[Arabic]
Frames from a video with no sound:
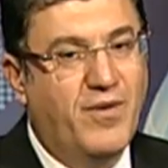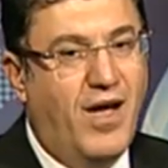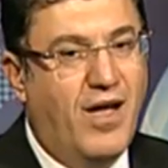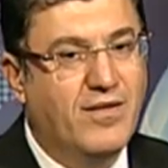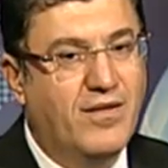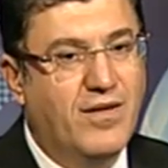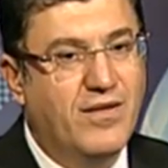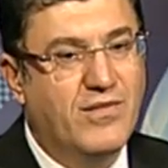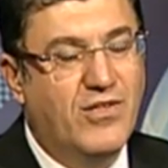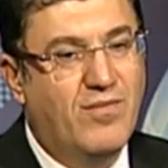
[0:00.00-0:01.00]
ده حضرتك
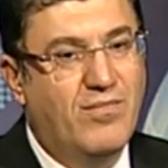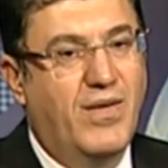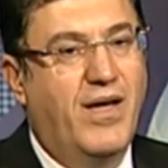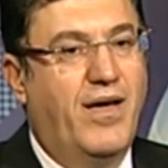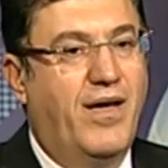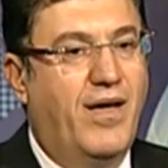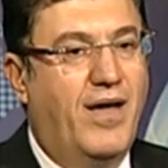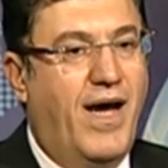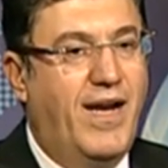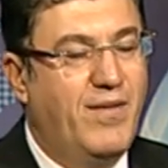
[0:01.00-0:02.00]
نظام آه،
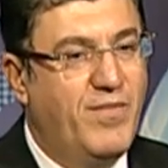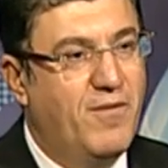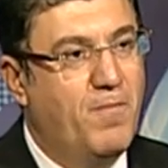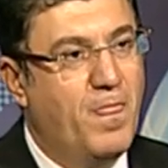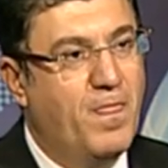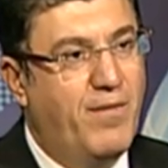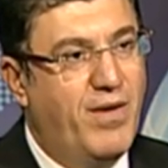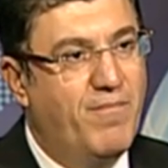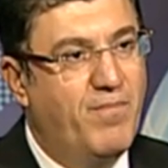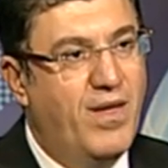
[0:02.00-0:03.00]
عالمي
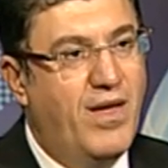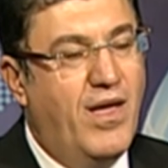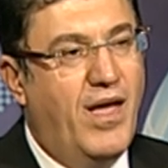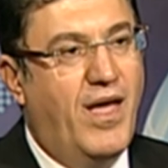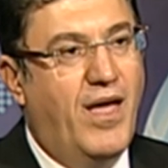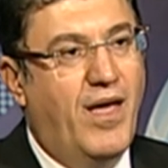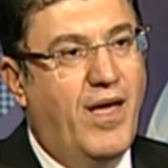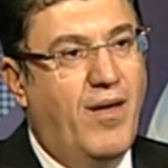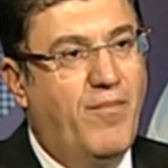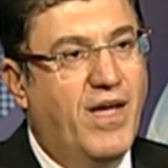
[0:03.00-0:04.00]
تمام
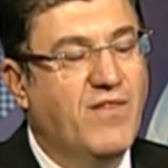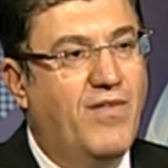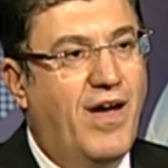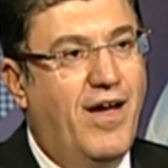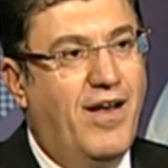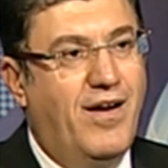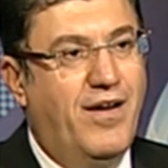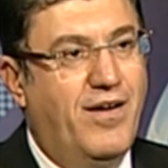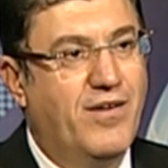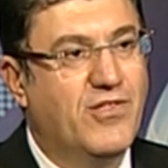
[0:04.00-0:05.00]
آه، بيدفع
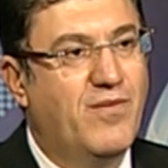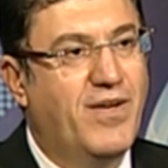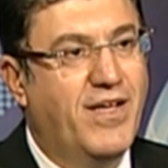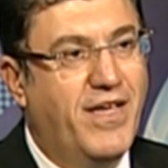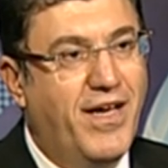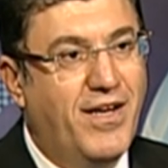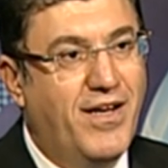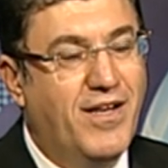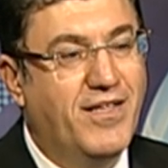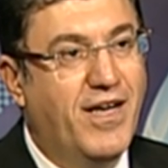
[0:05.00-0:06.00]
النظام الاداري
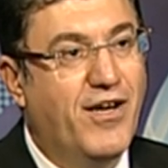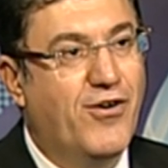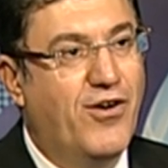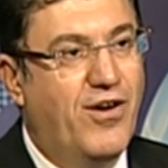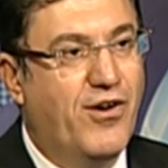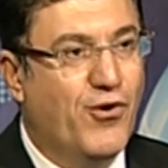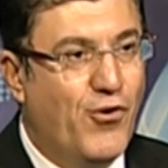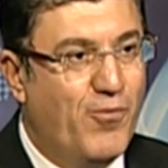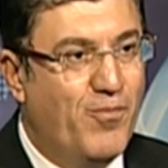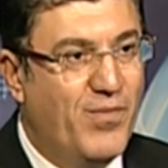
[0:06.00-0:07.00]
لاتجاه
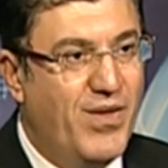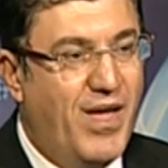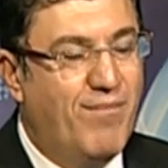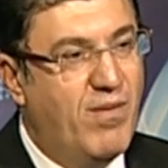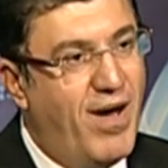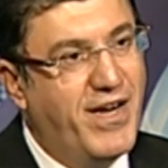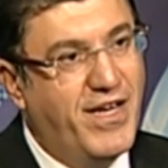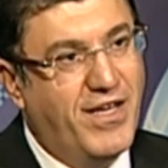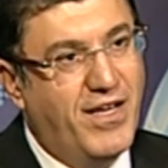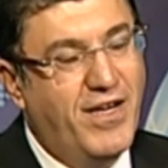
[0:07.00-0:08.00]
الارقام أوكي. بمعنى ايه ان